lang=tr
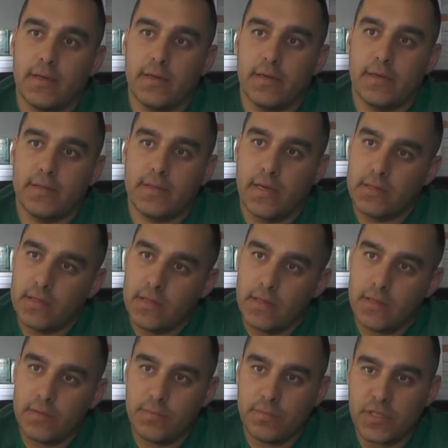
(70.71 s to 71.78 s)
E,
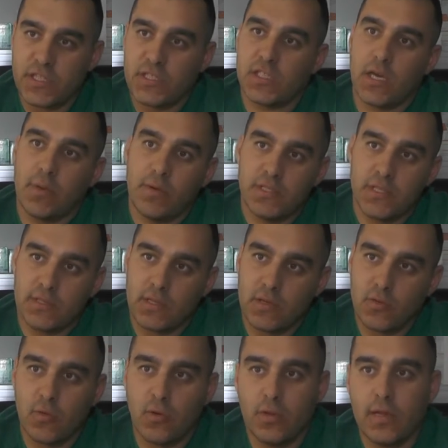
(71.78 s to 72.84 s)
kendi başa
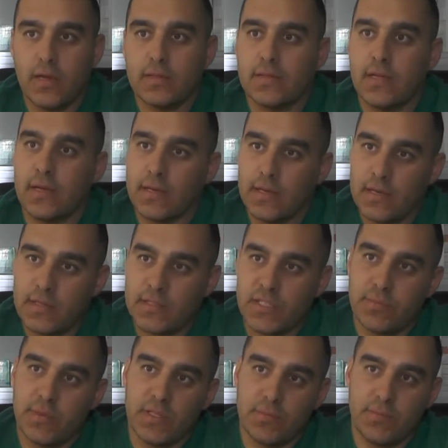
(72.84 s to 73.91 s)
çıkabilecekleri konularda ilaç
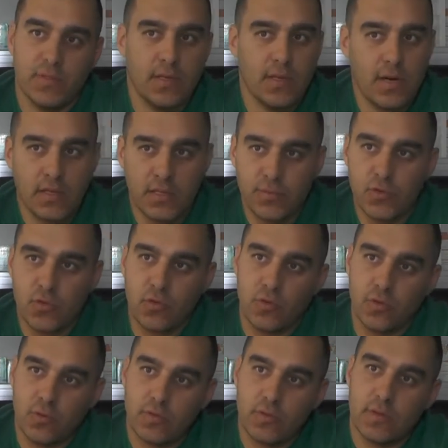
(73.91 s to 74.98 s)
hizmetimizde yardımcı
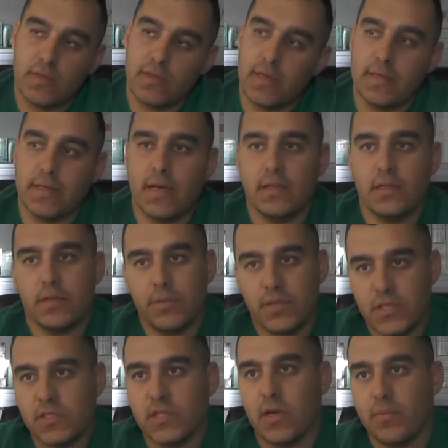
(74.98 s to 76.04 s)
oluyoruz. E, kendi
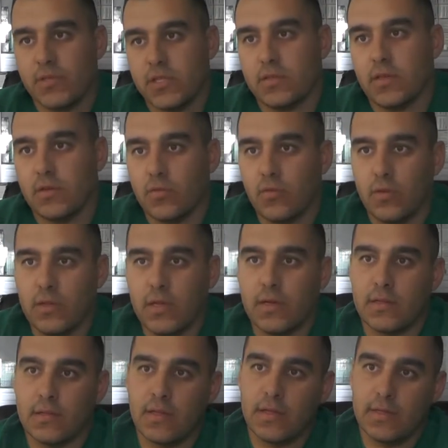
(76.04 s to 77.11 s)
başa çıkamayacakları
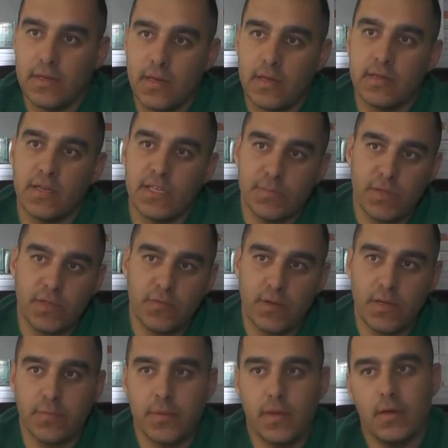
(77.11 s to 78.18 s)
konularda da yerinde hizmet
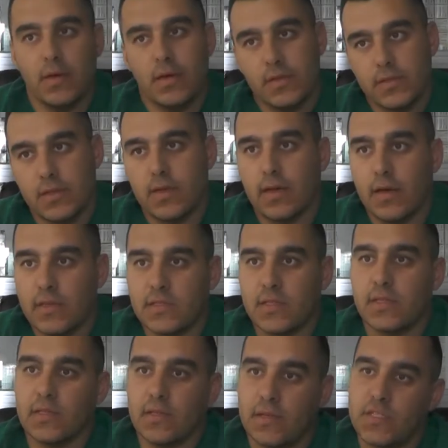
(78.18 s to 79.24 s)
verip işte
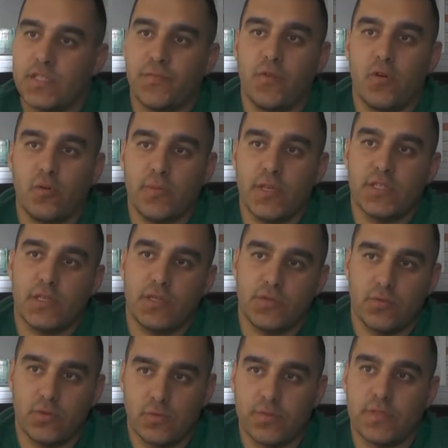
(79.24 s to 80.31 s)
hastalıklarına şifa olmaya
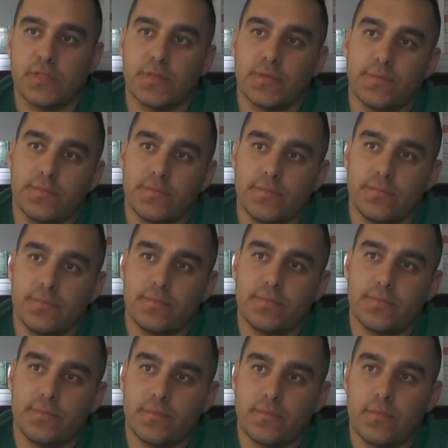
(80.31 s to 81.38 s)
çalışıyoruz biz. Bölgesel
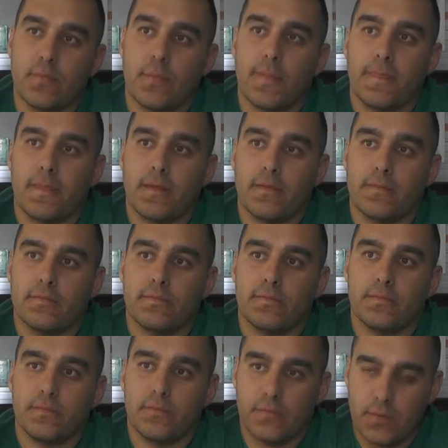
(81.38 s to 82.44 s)
hizmet ağınız
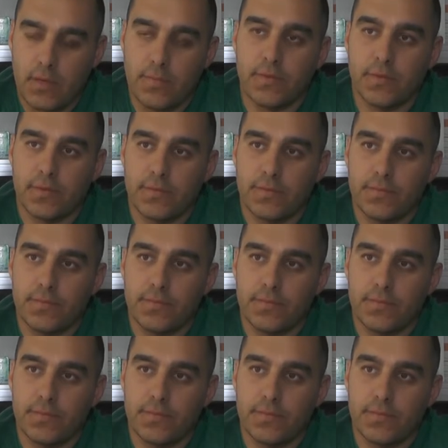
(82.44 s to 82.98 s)
Karapınar. Tabii.